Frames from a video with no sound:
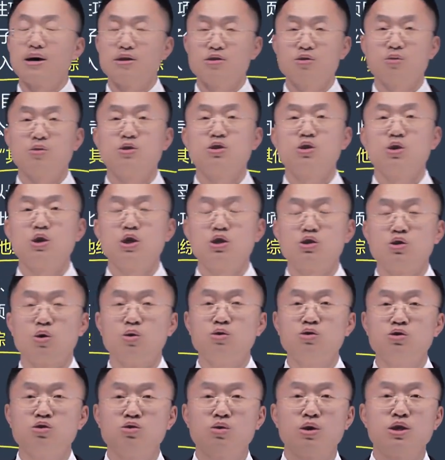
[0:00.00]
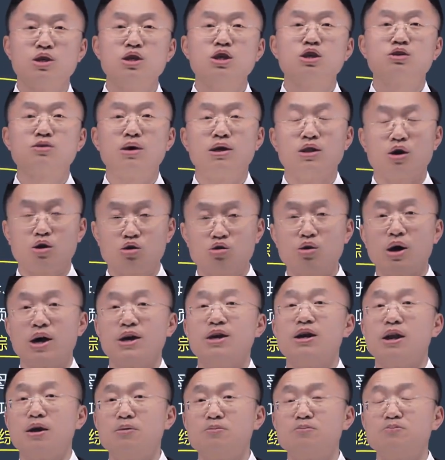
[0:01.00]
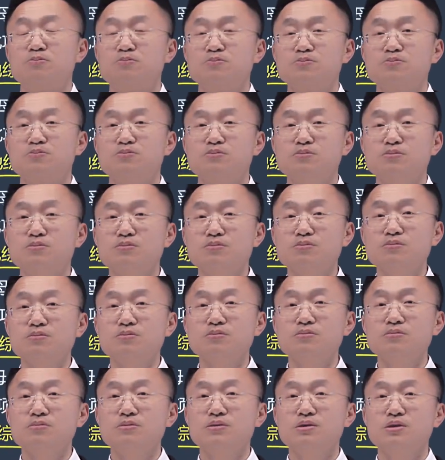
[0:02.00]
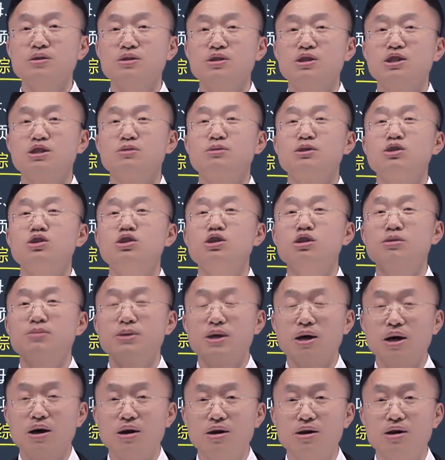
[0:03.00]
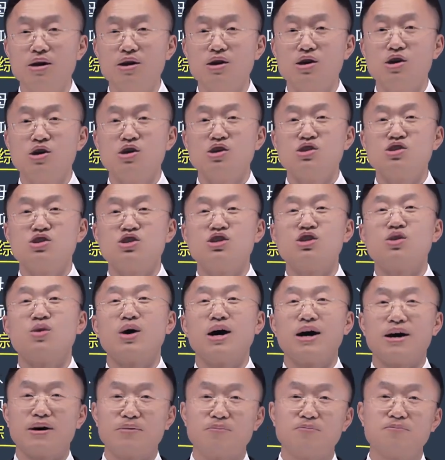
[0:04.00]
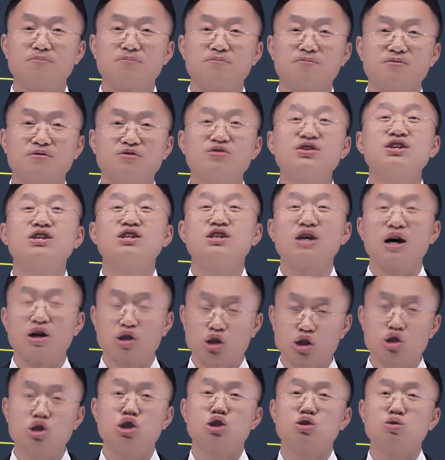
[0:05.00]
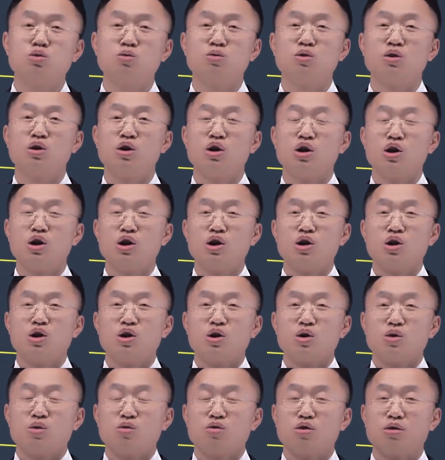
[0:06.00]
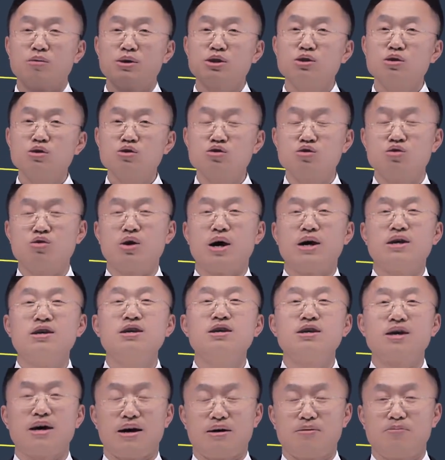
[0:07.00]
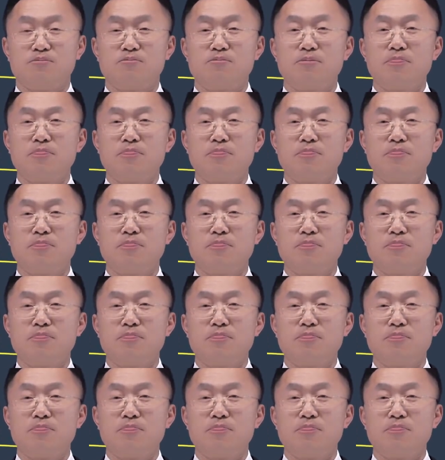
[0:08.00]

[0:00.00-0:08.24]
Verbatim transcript: 他综合收益，从损益转到权益了，是不特别奇怪呀？非常的特殊。我们说权益呀，